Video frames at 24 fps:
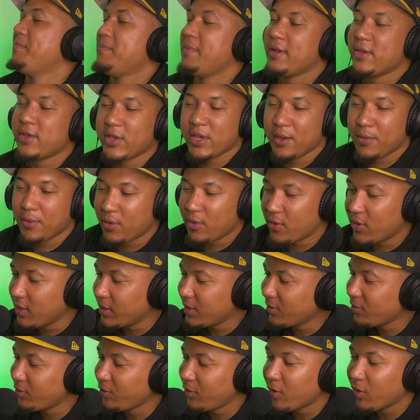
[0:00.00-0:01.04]
Me
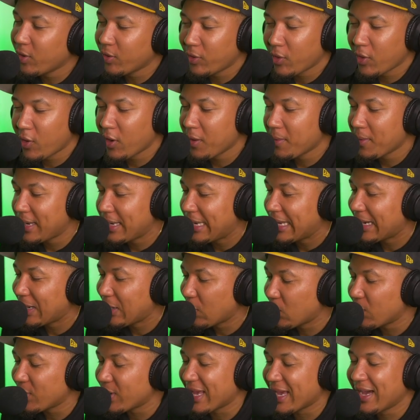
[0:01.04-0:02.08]
llevó, es otro nivel de
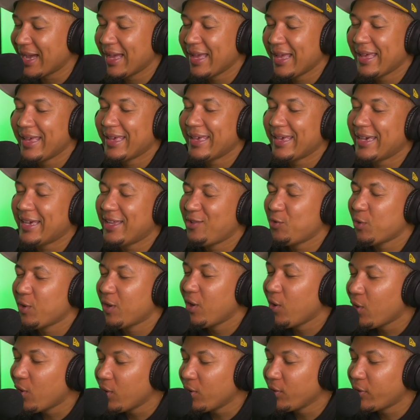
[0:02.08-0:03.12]
gloria. Esto
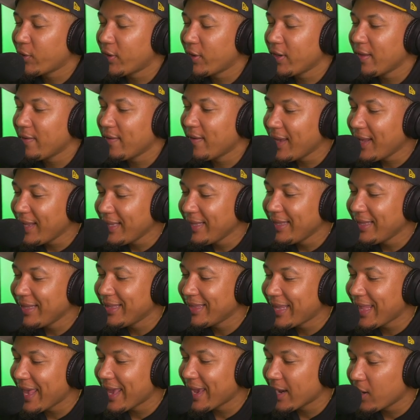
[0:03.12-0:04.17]
es otro nivel
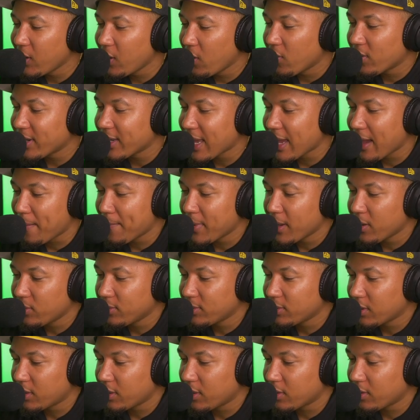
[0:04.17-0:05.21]
de gloria. Me
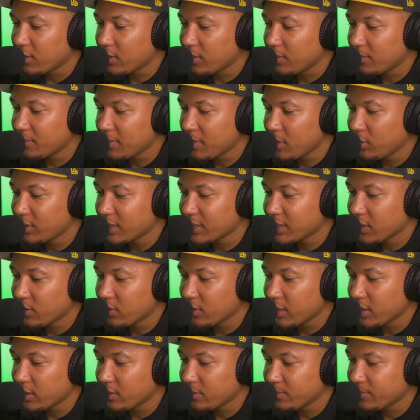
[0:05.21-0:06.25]
gustó, loco. Me gusta ese
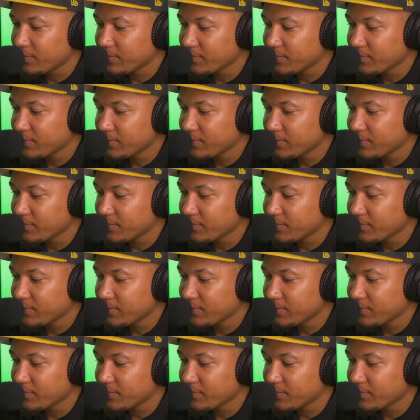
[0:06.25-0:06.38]
corito.